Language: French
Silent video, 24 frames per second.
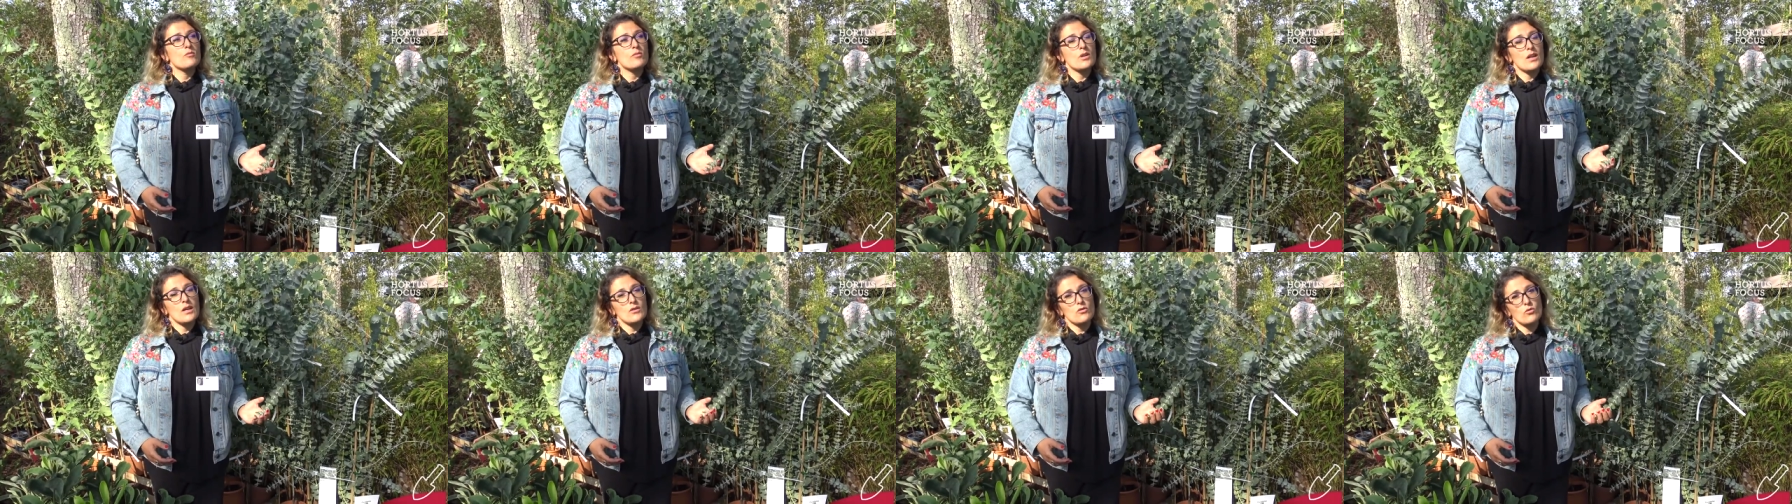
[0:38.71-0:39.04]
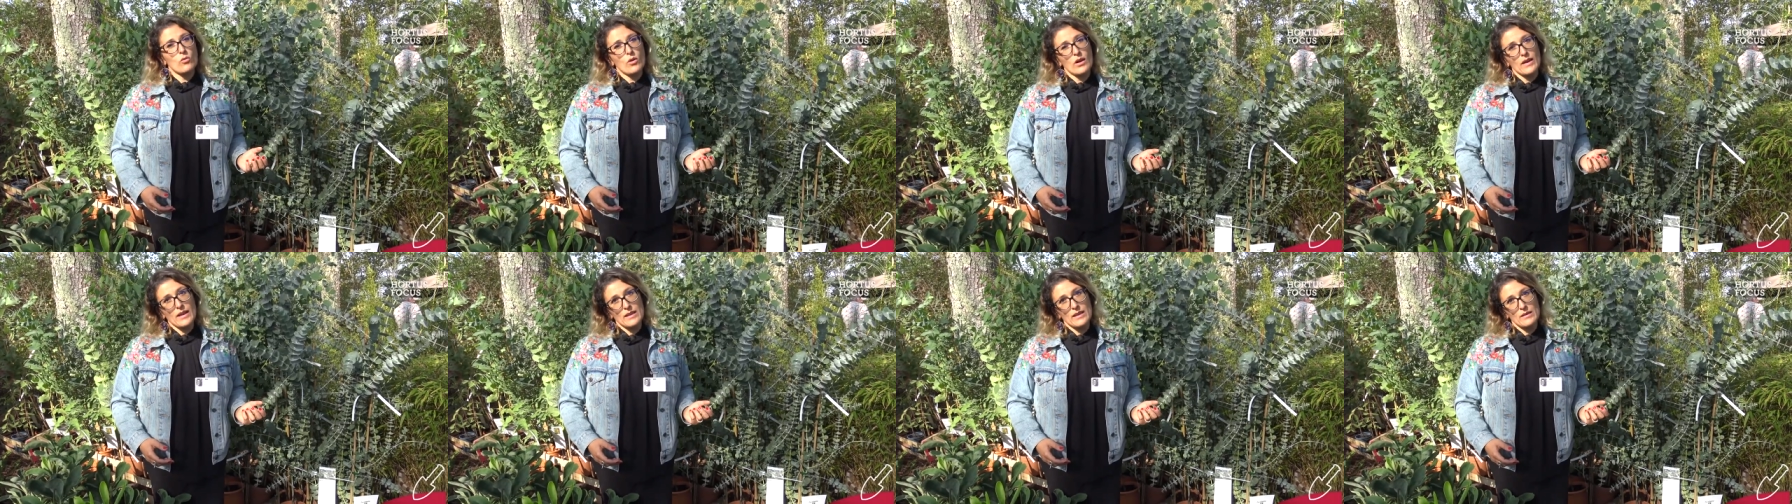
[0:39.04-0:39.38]
moins à
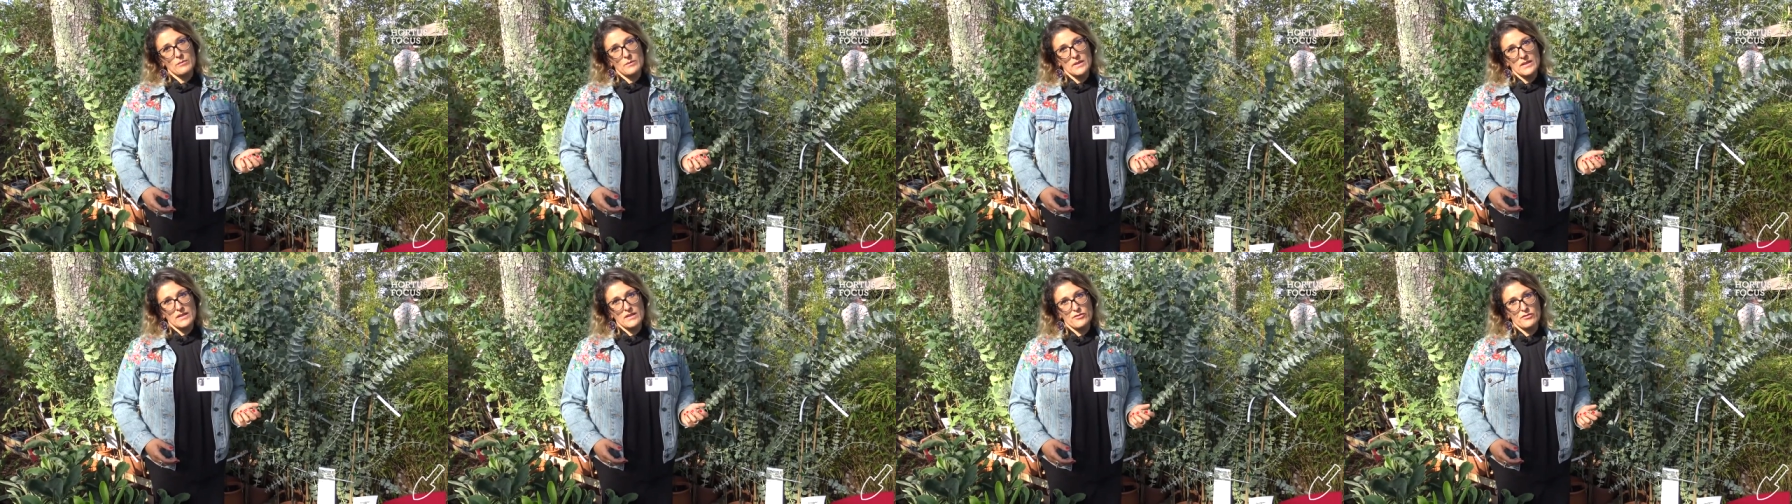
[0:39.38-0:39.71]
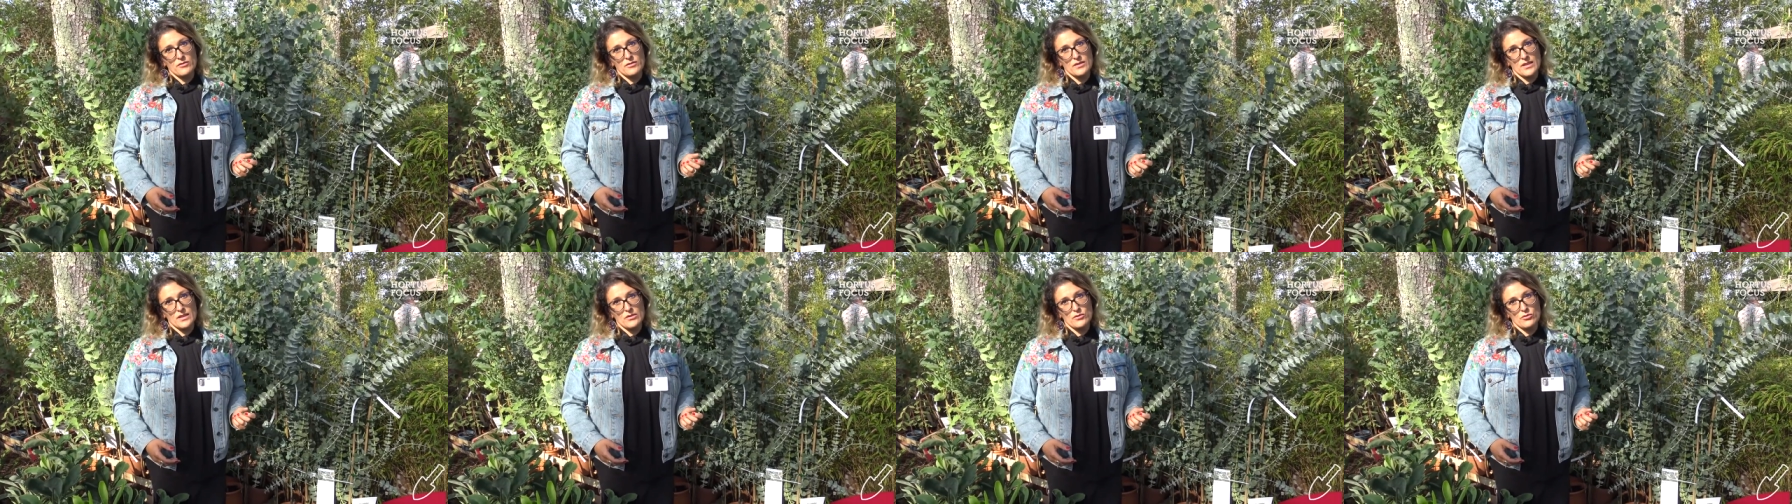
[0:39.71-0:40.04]
3-4 mètres des
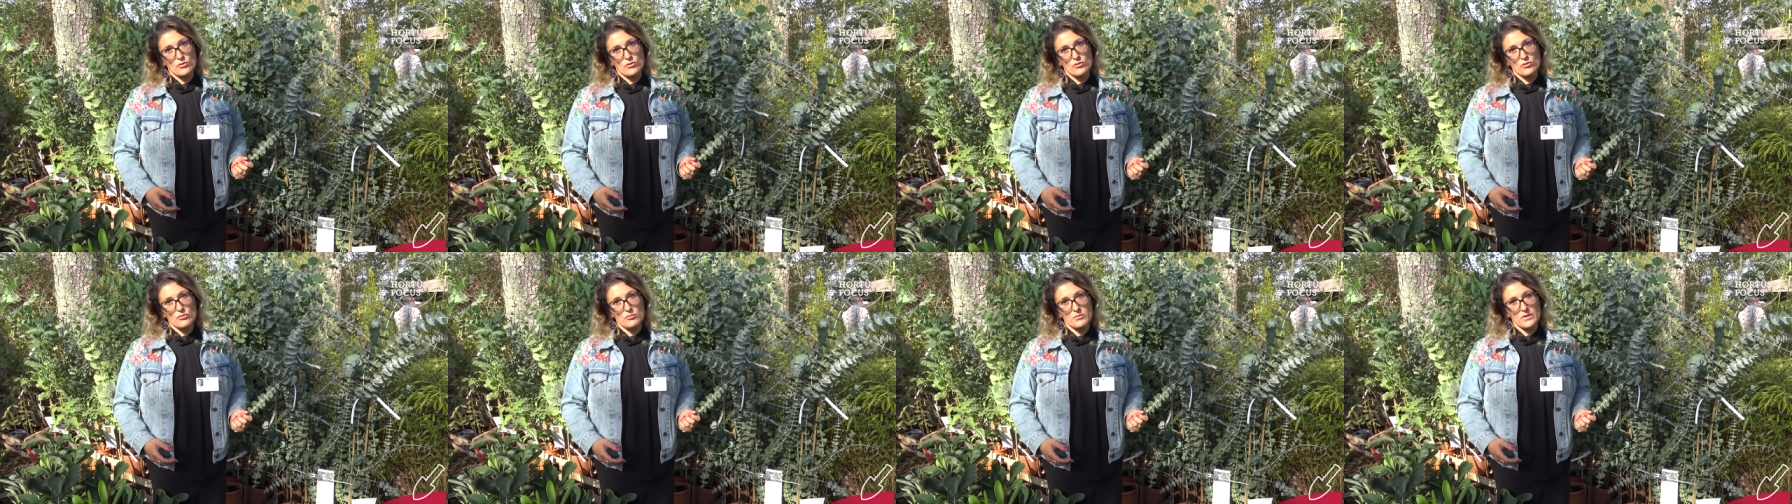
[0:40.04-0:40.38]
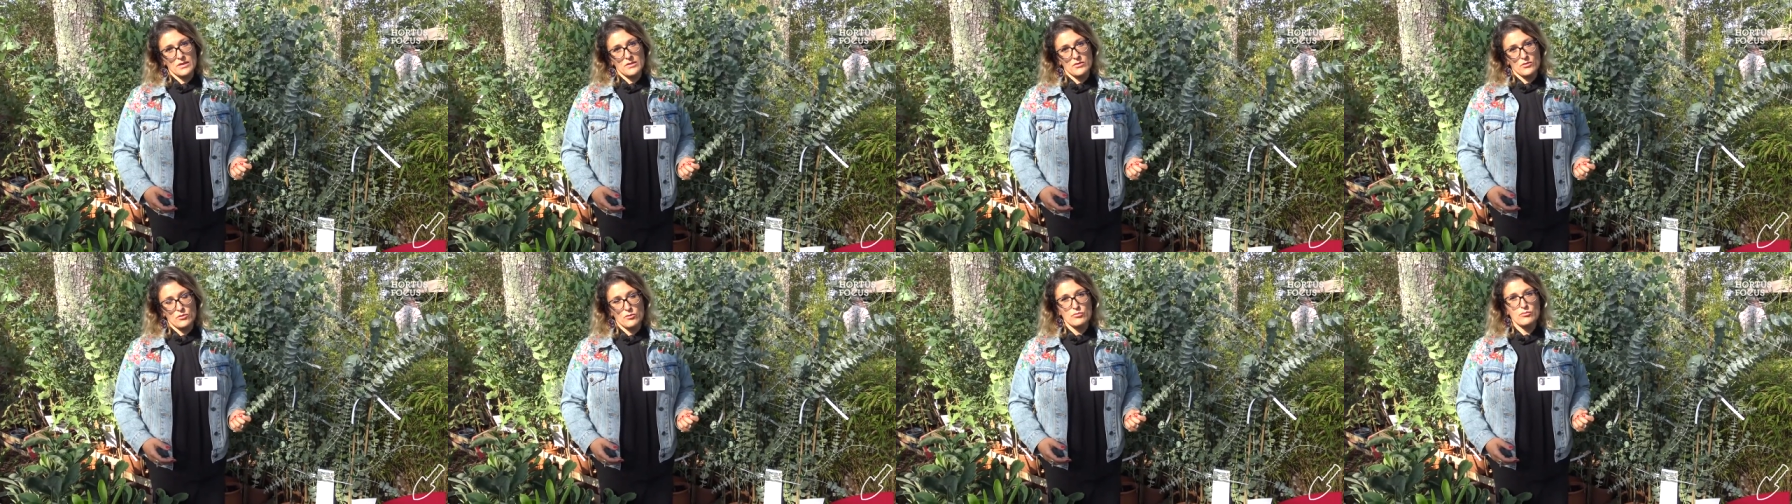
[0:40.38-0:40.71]
fondations d'une
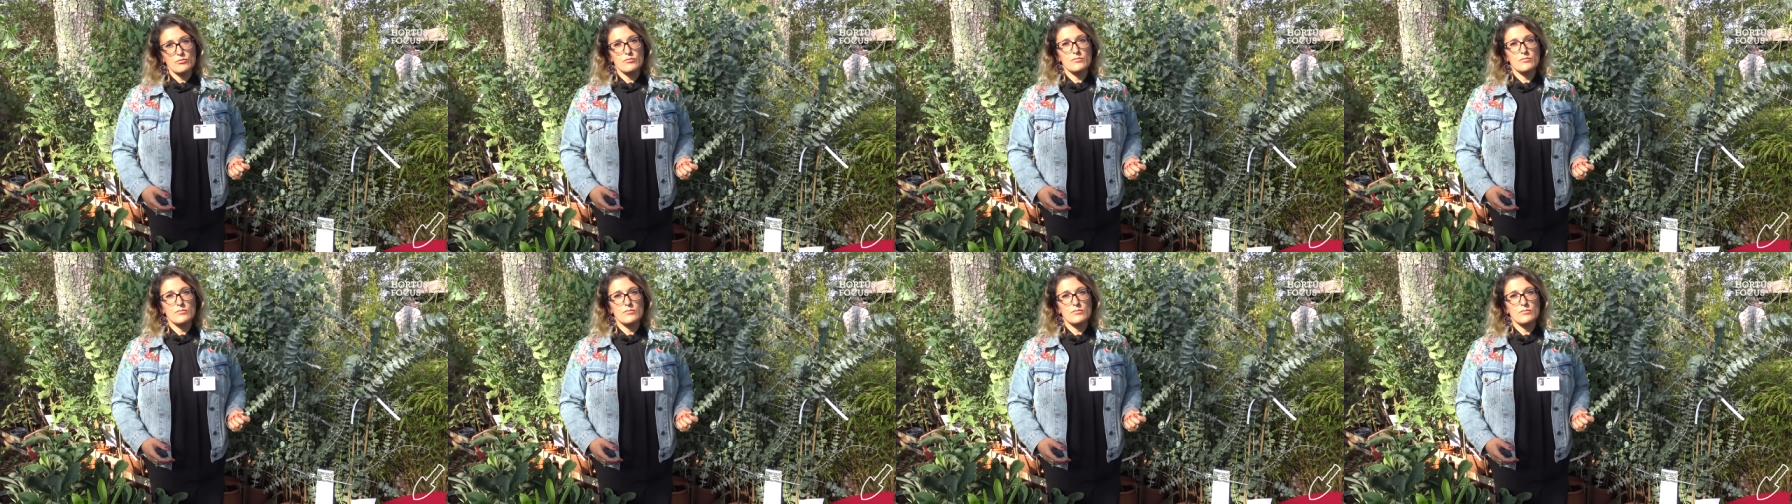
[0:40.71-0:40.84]
maison.